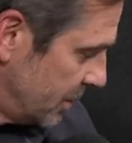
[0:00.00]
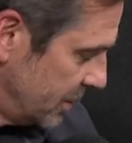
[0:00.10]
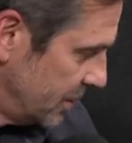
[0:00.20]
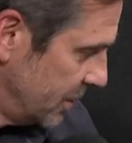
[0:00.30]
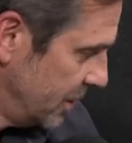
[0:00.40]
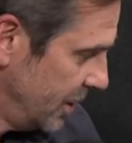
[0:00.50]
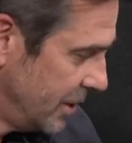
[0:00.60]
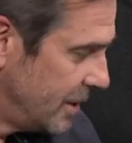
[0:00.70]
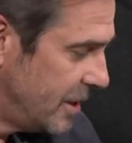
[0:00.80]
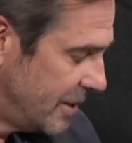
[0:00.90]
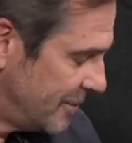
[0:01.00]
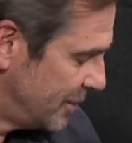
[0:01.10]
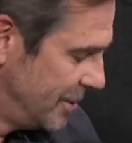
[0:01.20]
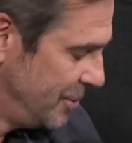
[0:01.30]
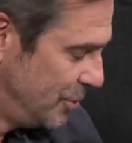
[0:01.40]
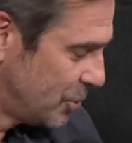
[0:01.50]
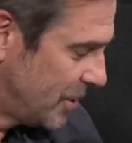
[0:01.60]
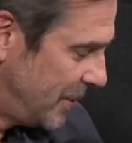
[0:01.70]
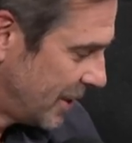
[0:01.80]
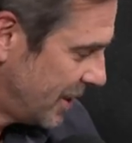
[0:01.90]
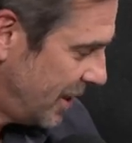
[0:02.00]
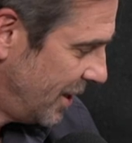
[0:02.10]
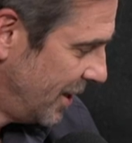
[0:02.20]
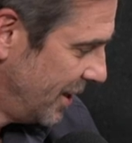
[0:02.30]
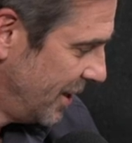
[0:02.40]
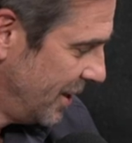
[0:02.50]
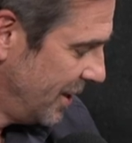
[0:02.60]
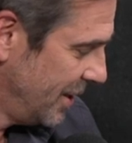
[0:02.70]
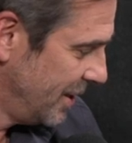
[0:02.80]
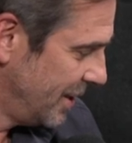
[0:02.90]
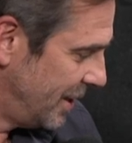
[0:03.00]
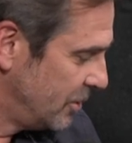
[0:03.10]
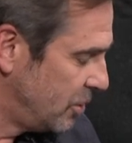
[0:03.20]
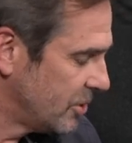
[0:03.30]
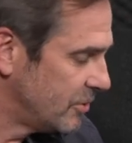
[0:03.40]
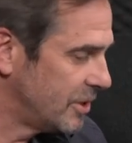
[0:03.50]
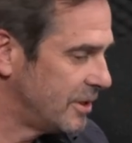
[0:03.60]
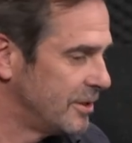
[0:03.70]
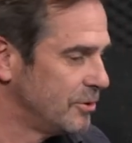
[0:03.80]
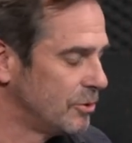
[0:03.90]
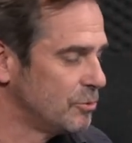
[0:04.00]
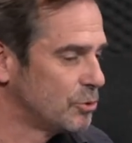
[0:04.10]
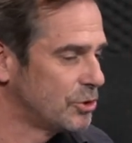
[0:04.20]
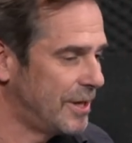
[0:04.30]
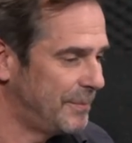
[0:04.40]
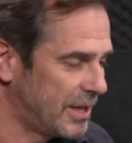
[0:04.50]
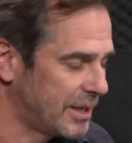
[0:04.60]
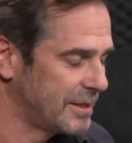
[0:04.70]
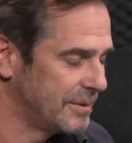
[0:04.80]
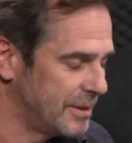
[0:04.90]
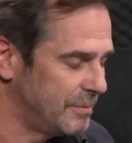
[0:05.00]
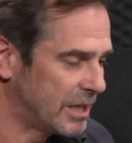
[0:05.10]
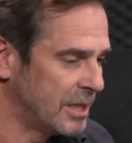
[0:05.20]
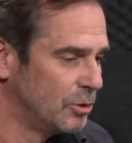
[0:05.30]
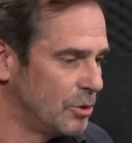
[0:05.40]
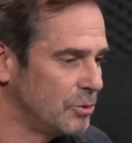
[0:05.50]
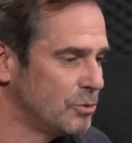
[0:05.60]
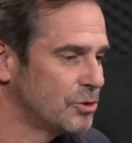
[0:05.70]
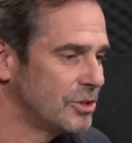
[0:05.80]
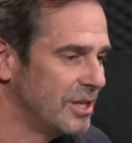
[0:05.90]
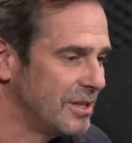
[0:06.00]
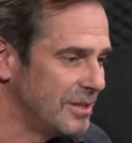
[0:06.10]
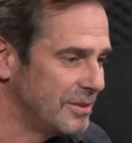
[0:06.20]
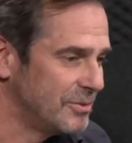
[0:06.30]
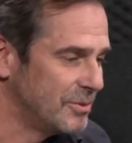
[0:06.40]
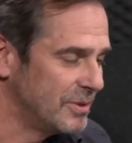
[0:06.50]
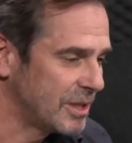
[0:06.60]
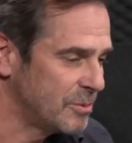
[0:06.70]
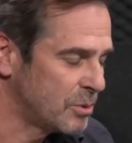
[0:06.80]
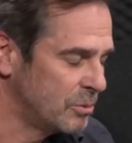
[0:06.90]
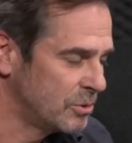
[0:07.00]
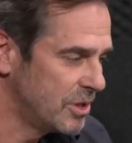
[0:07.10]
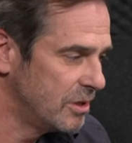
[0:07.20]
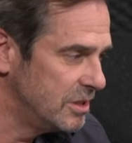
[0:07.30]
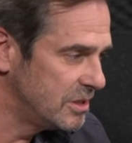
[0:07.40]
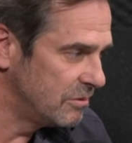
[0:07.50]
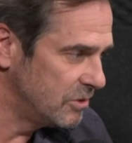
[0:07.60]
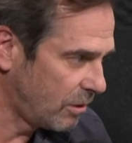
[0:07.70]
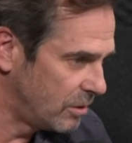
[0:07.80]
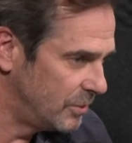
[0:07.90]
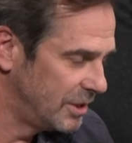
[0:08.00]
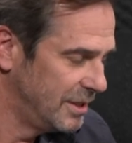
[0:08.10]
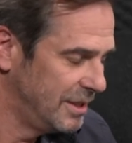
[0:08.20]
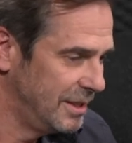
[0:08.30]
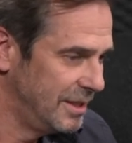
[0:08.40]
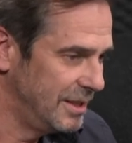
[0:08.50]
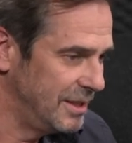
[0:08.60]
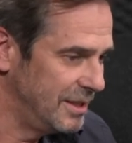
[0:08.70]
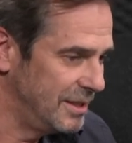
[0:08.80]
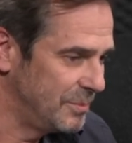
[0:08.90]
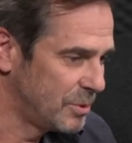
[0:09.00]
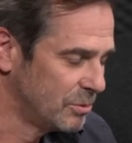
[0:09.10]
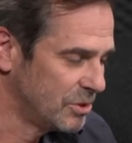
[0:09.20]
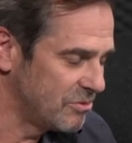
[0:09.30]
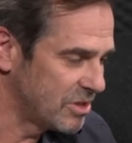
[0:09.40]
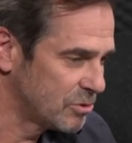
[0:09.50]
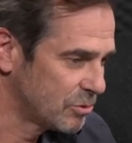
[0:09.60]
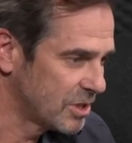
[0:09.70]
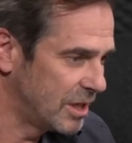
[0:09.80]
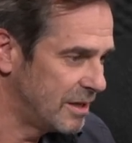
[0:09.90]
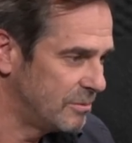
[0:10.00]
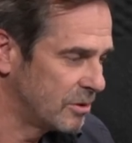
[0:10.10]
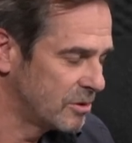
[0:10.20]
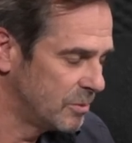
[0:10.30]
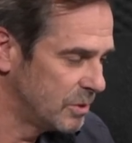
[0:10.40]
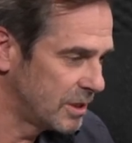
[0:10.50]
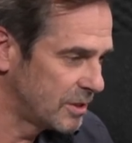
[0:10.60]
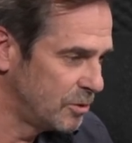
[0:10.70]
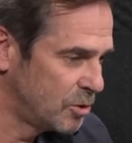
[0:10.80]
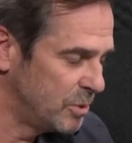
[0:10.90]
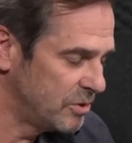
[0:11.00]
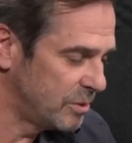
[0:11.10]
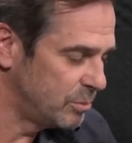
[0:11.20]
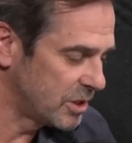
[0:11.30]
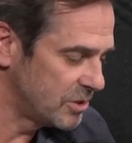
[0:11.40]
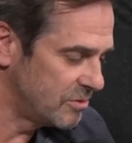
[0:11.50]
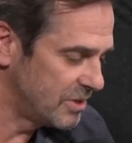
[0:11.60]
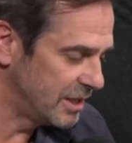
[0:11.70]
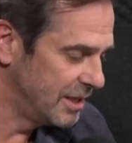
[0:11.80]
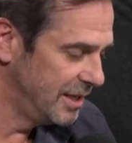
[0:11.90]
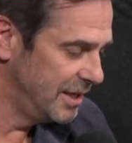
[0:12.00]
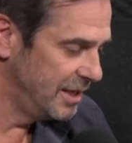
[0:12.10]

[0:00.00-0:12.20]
Winicjusza. Nie, Winicjusza Marka. Marka. Antoni, Antoniusza, Marek, Mark Antoniusz w takiej produkcji Ledy Standaron. Mhm. Produkcja francuska, ogromny taki dokument fabularyzowany.